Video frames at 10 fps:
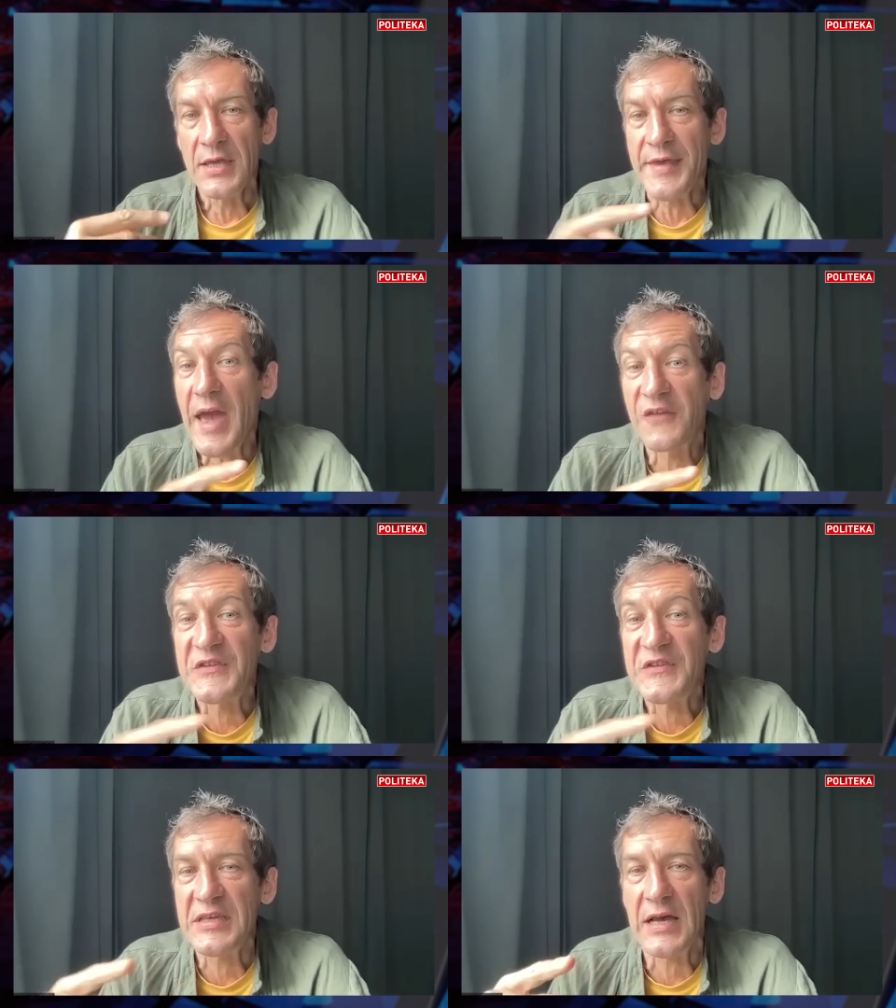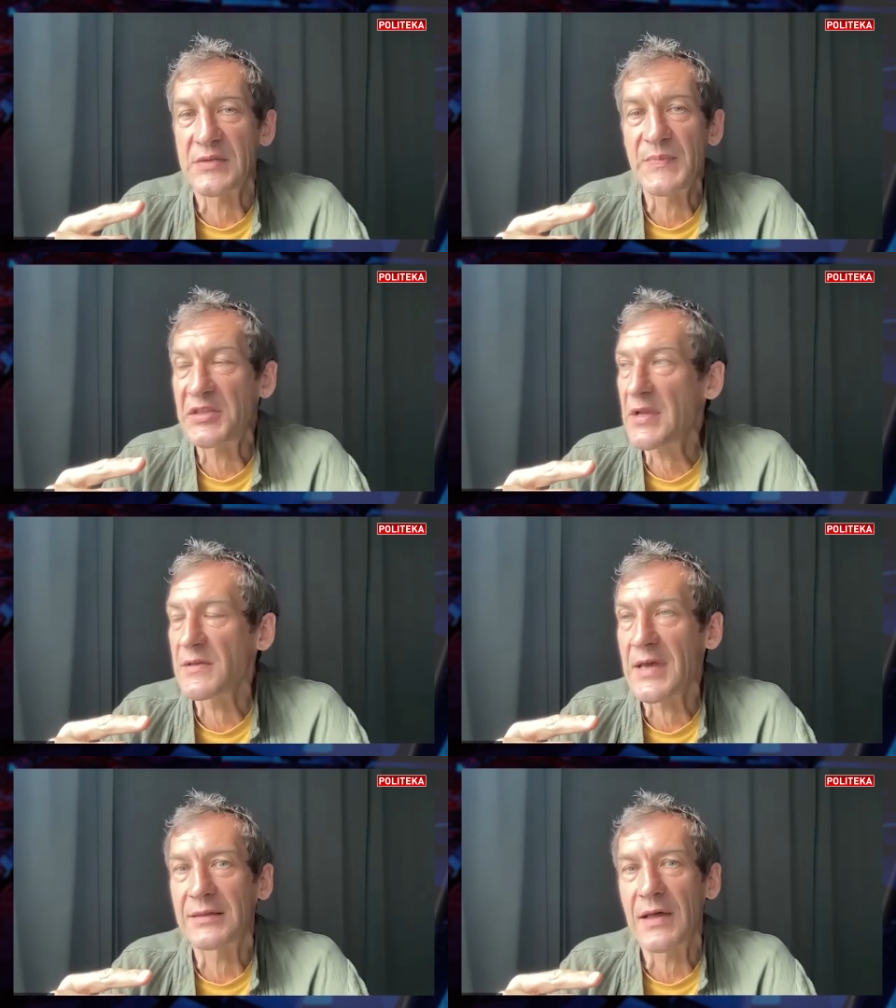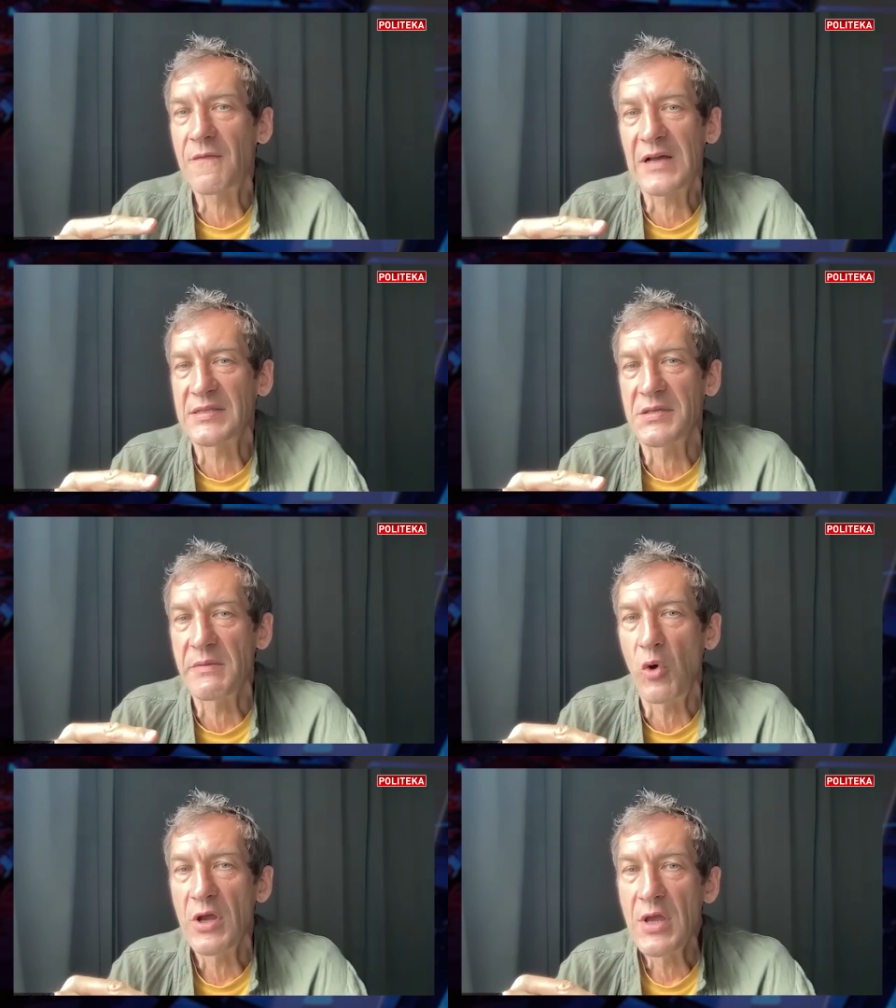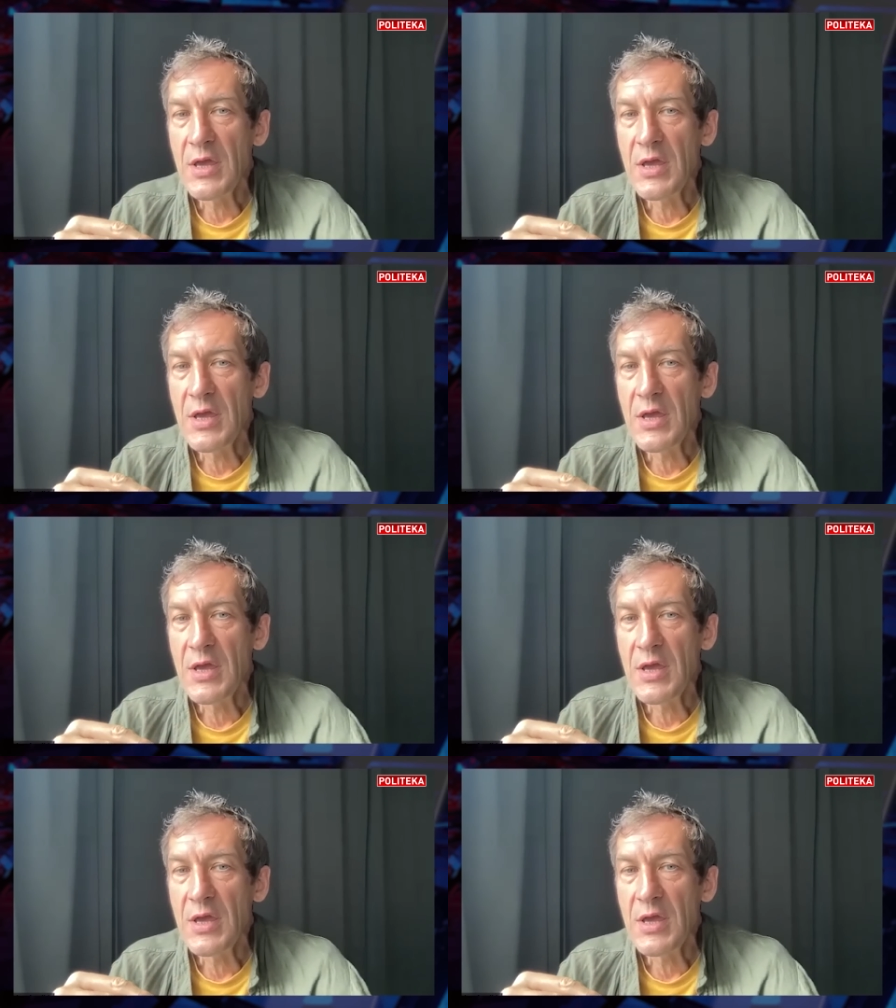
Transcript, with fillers: Я их все отсмотрел, я оторваться не мог.